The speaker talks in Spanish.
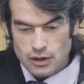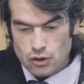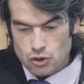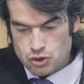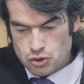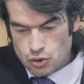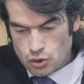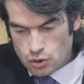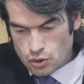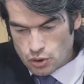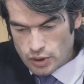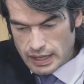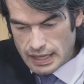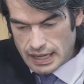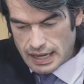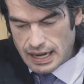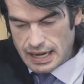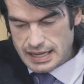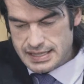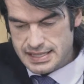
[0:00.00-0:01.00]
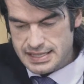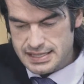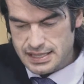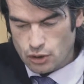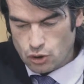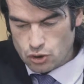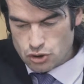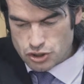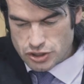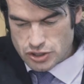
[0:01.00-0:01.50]
No solo el análisis
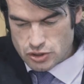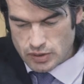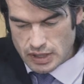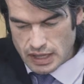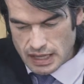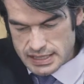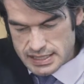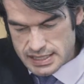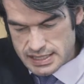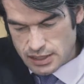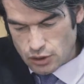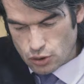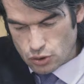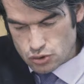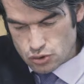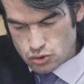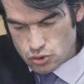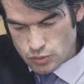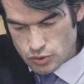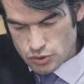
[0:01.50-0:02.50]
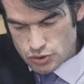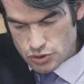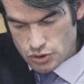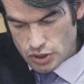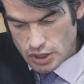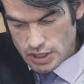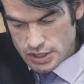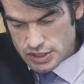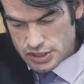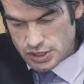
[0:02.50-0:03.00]
de costes o el análisis de
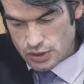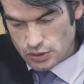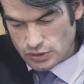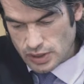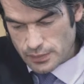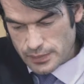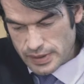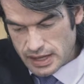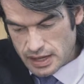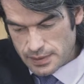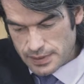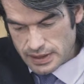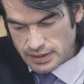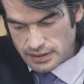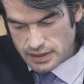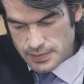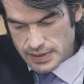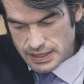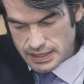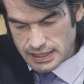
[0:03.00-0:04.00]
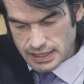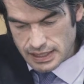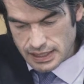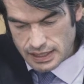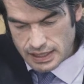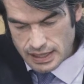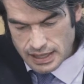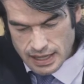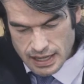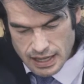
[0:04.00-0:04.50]
consumos, sino también,
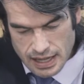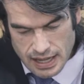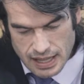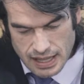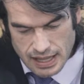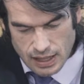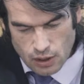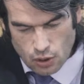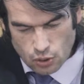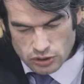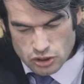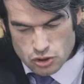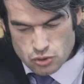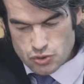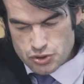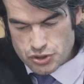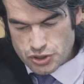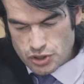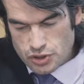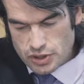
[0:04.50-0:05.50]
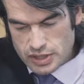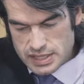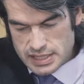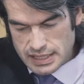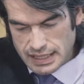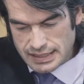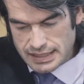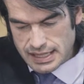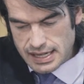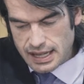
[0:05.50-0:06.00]
evidentemente, eh, otras
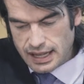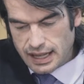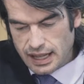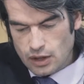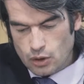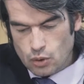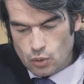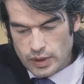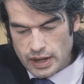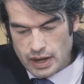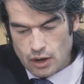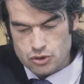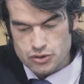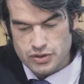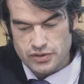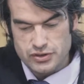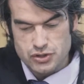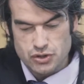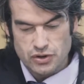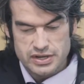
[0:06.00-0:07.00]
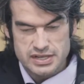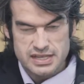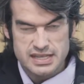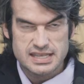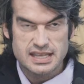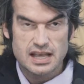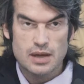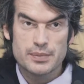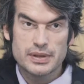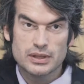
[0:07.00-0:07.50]
cuestiones que tienen que incluir a los decisores de
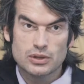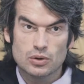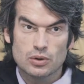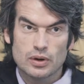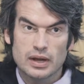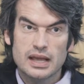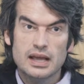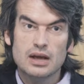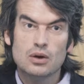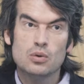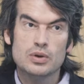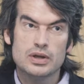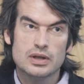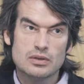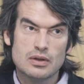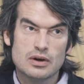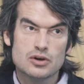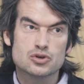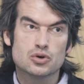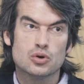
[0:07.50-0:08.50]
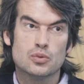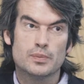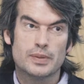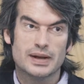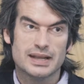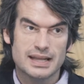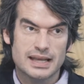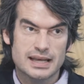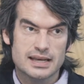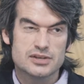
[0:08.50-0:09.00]
este ámbito, incluyendo a las
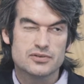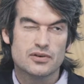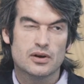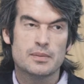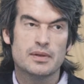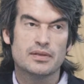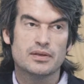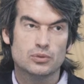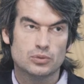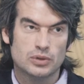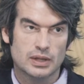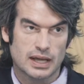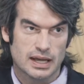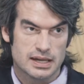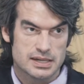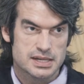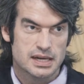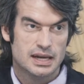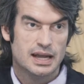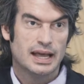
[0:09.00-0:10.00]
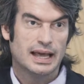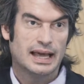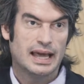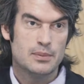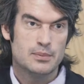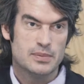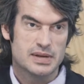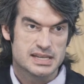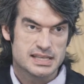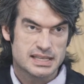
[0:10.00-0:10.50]
compañías farmacéuticas que
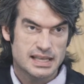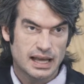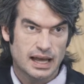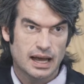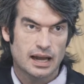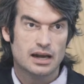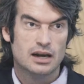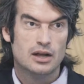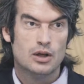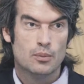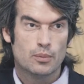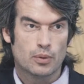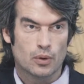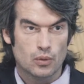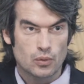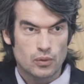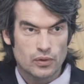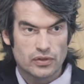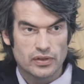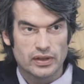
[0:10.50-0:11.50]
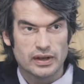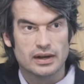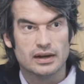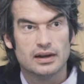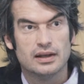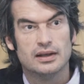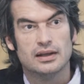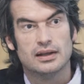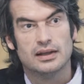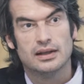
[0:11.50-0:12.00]
investigan, producen